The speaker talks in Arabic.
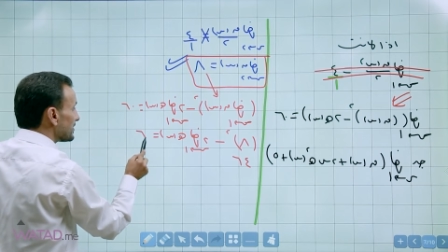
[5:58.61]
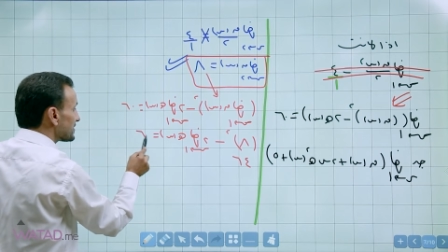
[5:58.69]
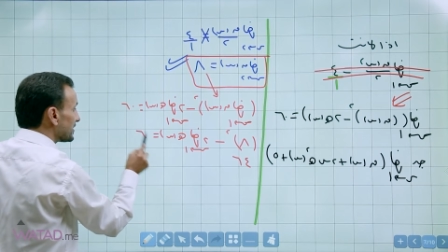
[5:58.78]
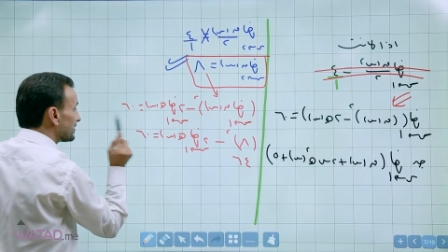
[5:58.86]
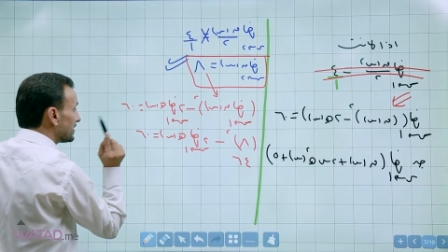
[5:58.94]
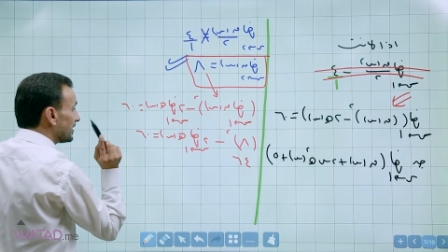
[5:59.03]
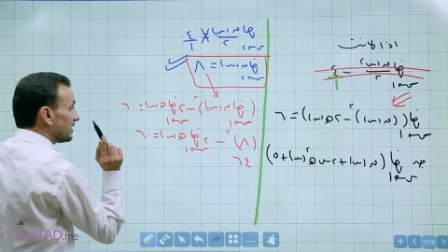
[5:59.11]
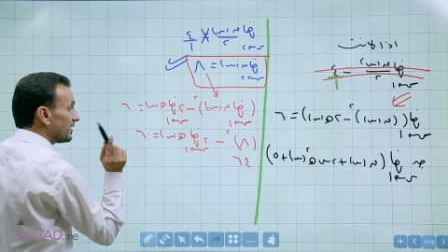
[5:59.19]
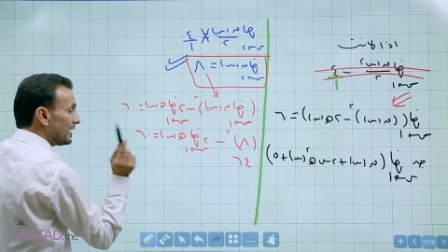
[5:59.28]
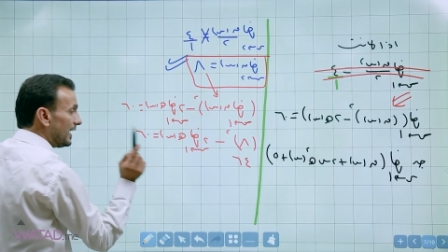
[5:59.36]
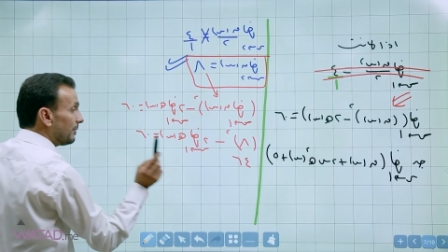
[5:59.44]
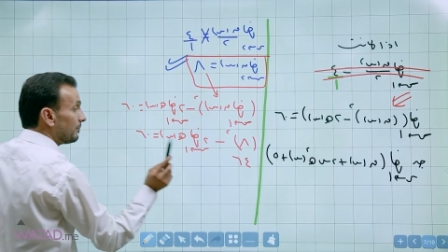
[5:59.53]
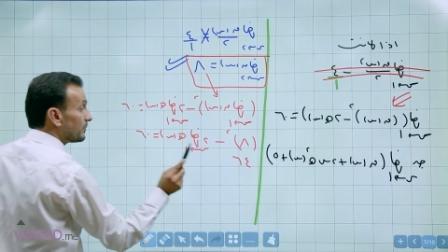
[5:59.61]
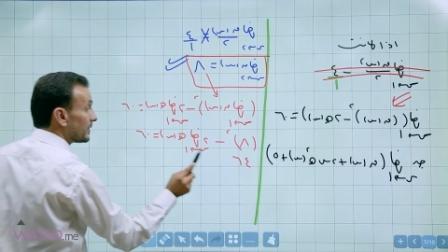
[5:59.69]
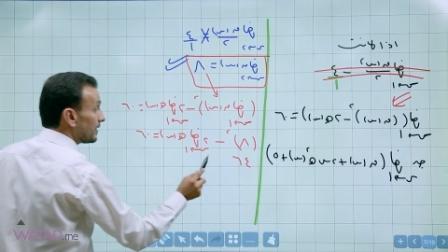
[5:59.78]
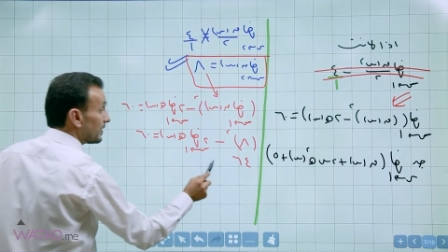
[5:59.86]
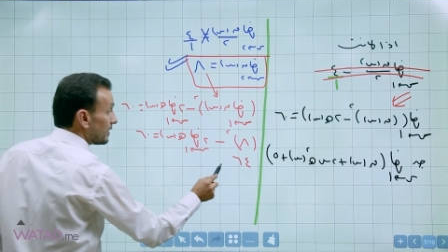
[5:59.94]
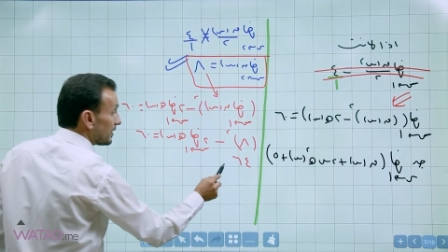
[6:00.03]
60 نعم
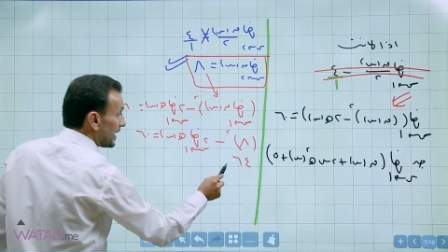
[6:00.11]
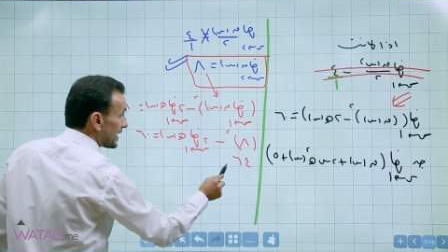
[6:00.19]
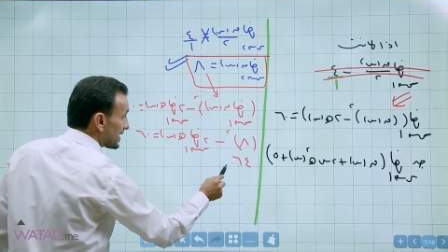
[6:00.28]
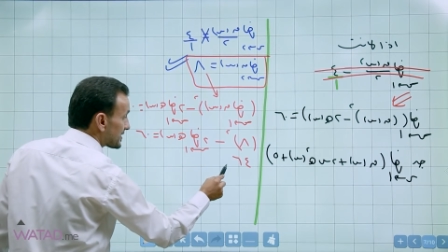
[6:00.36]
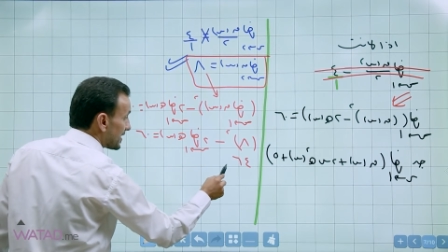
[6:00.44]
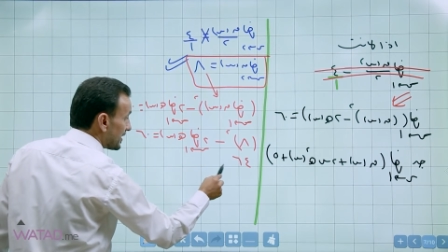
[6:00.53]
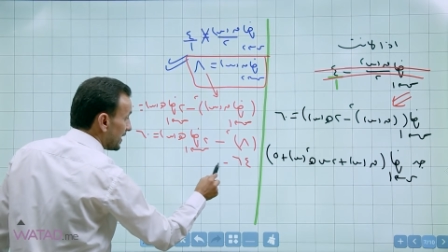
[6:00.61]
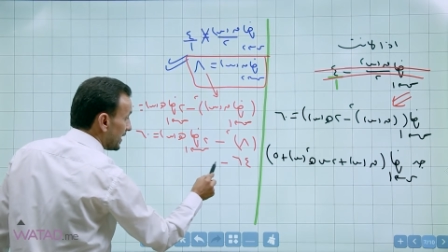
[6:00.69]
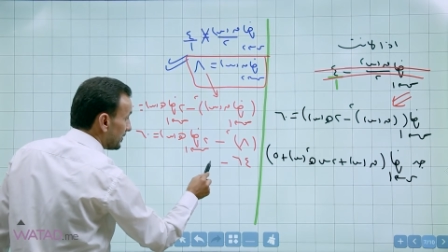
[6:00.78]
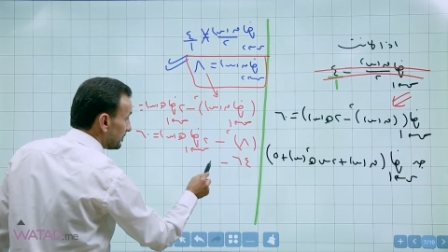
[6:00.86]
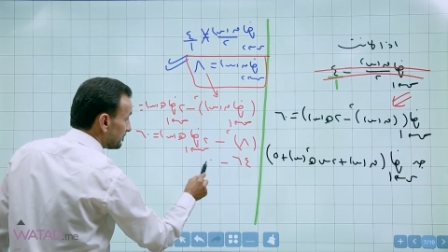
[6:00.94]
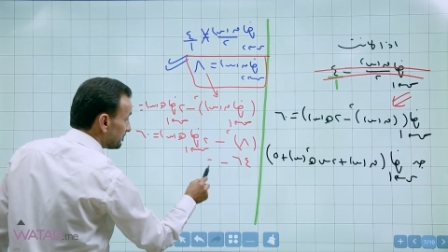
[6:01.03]
هاي نزلناها